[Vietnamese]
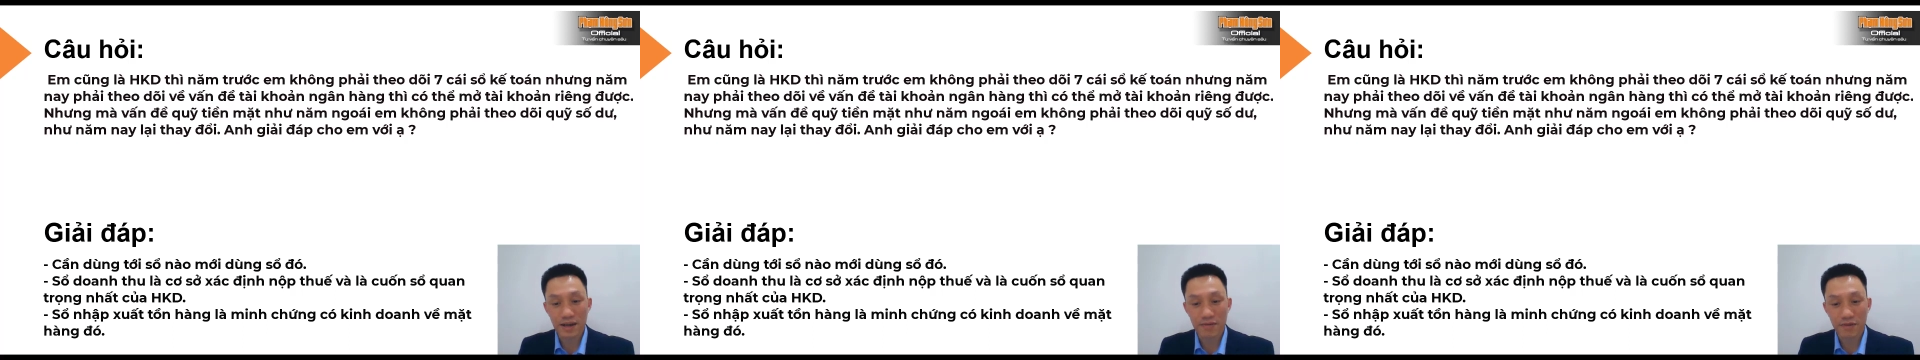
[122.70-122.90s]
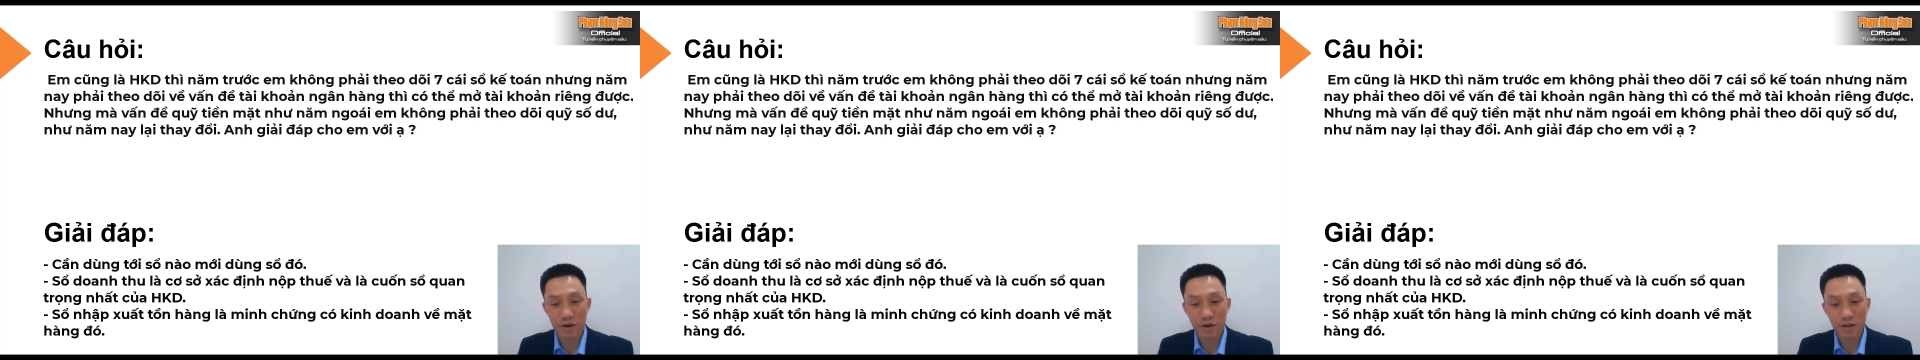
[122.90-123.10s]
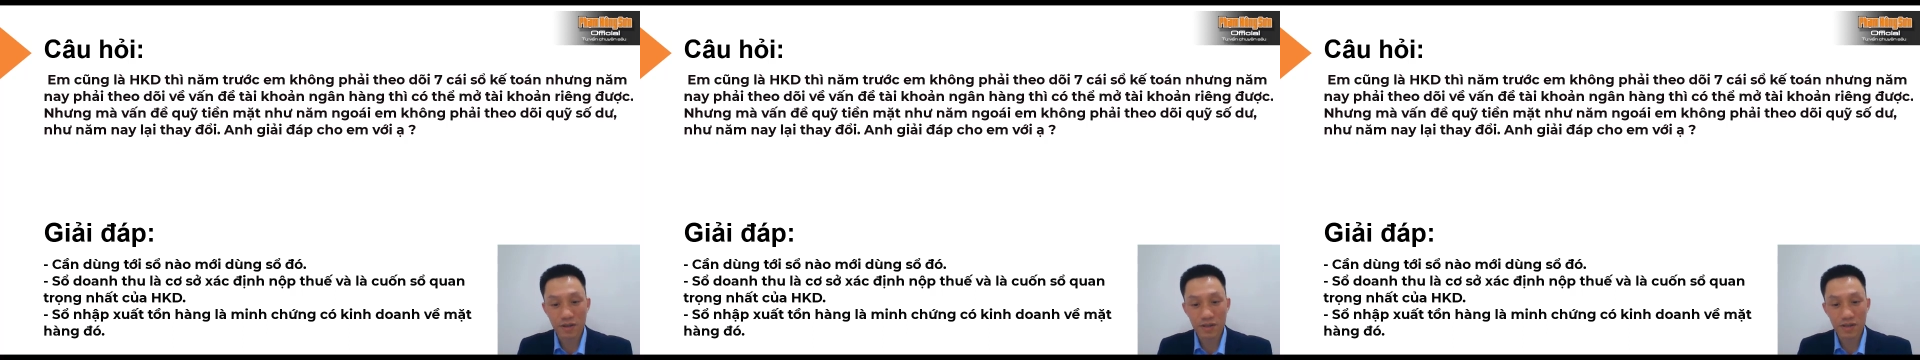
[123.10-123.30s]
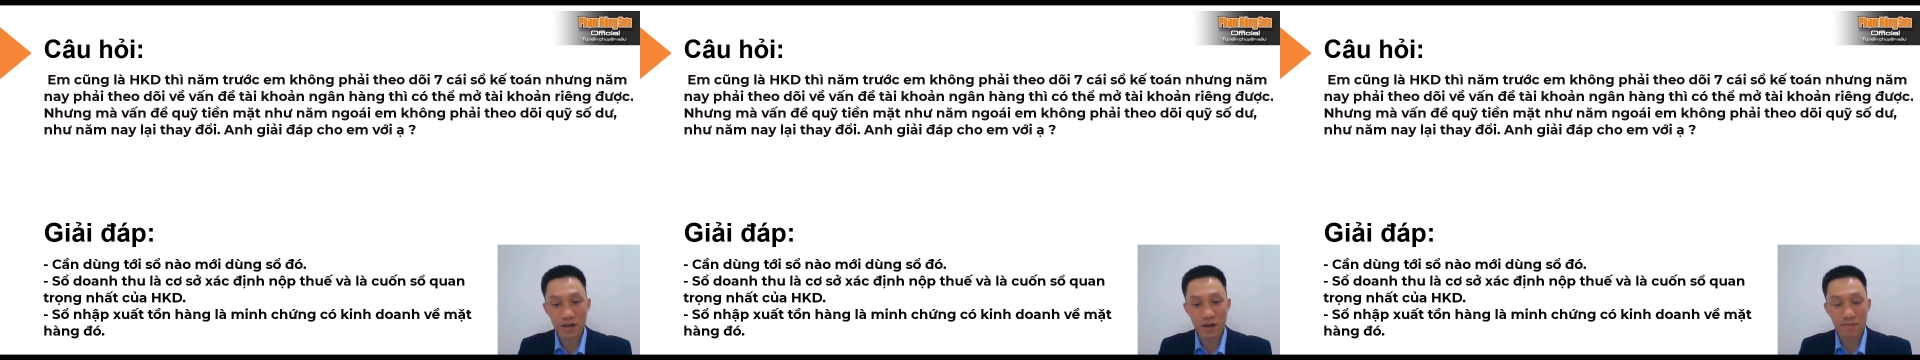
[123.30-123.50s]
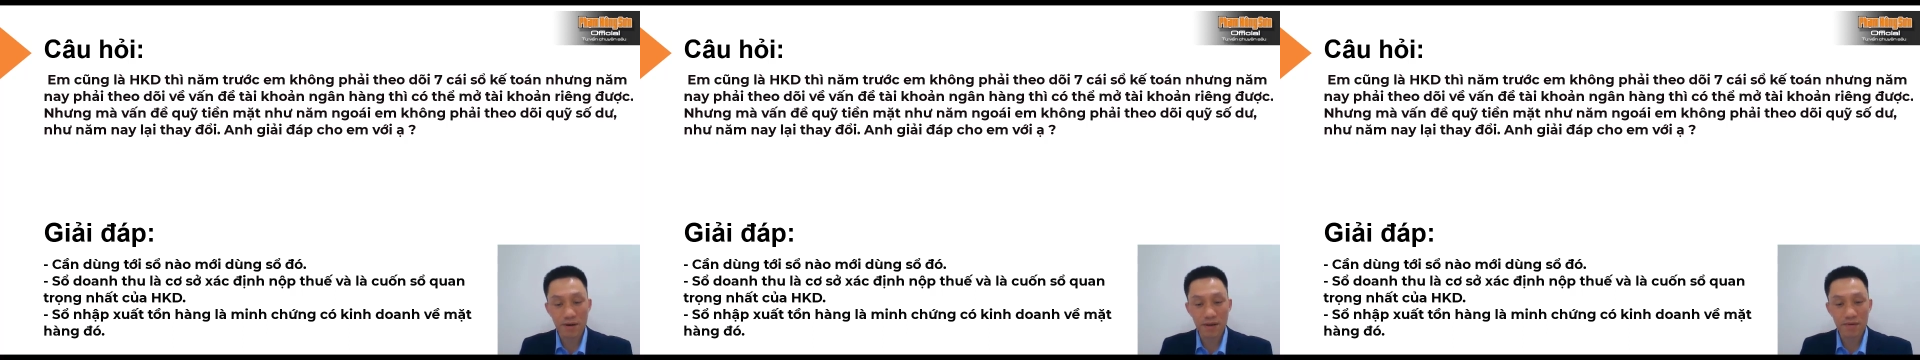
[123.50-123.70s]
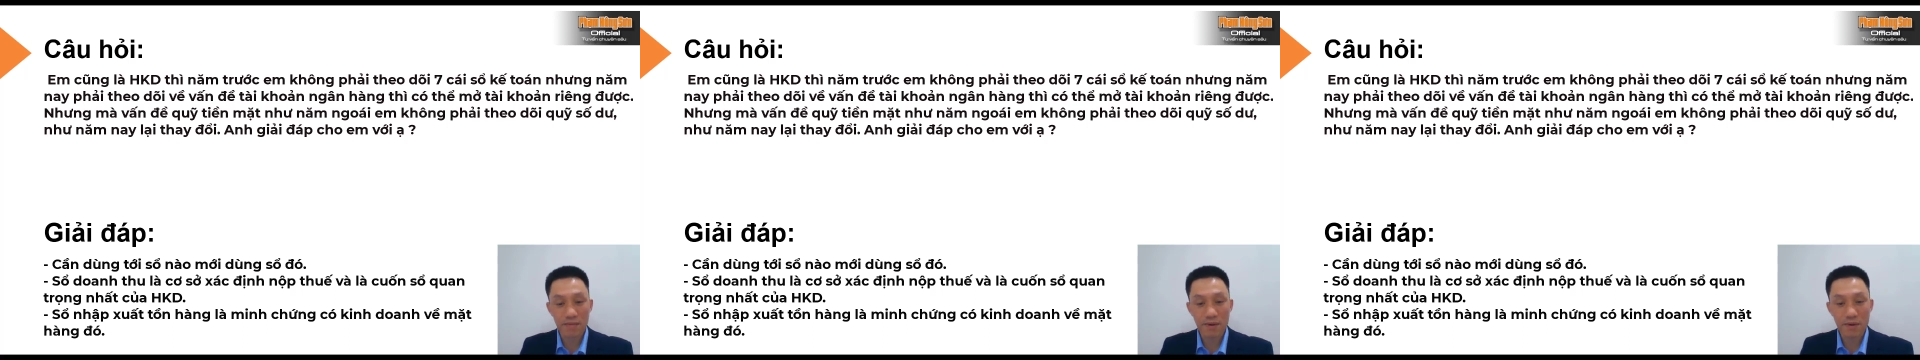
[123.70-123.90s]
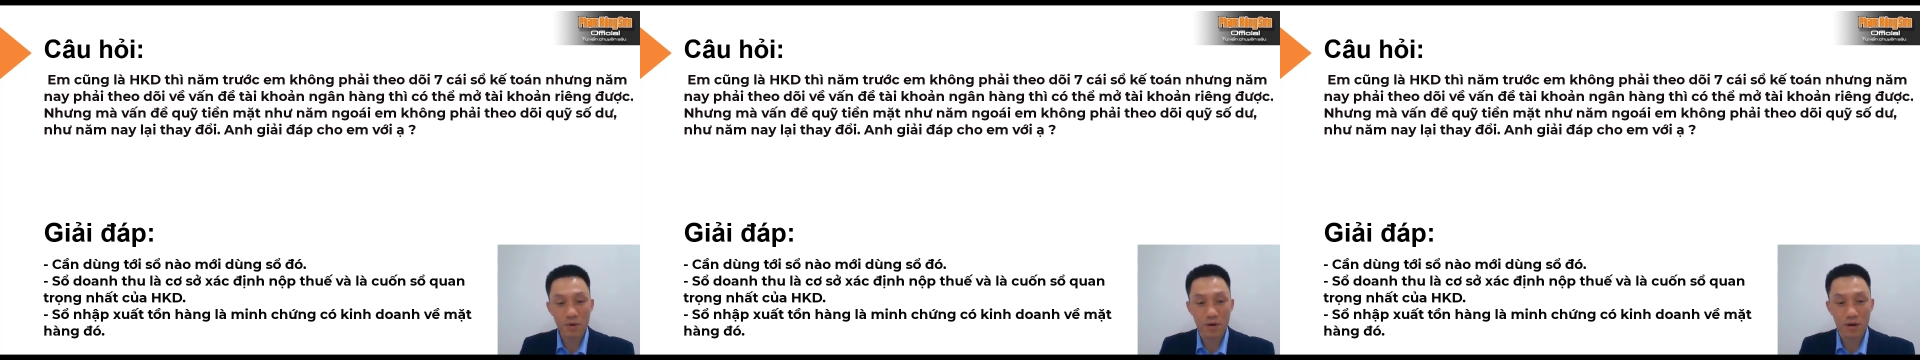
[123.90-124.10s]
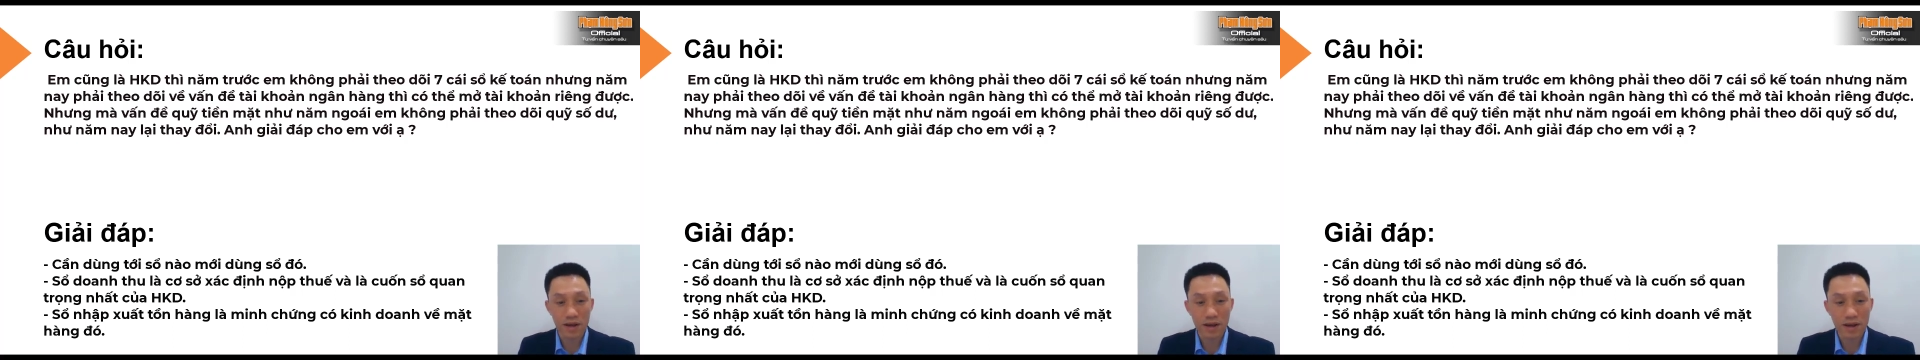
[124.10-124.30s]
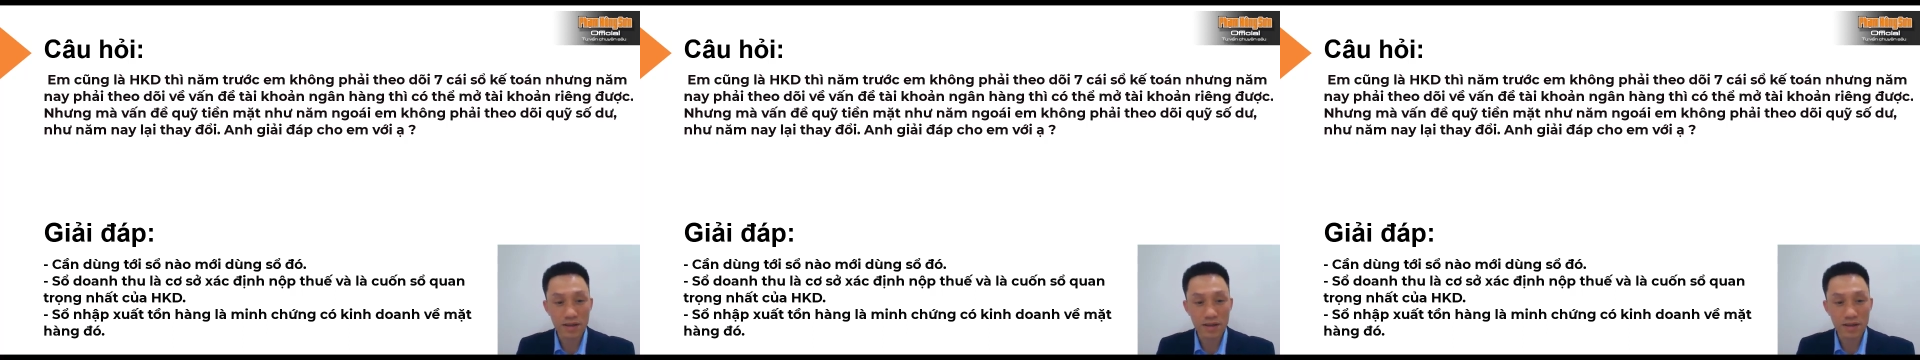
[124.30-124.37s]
cần phải có tính chất hợp lý và bắt buộc này.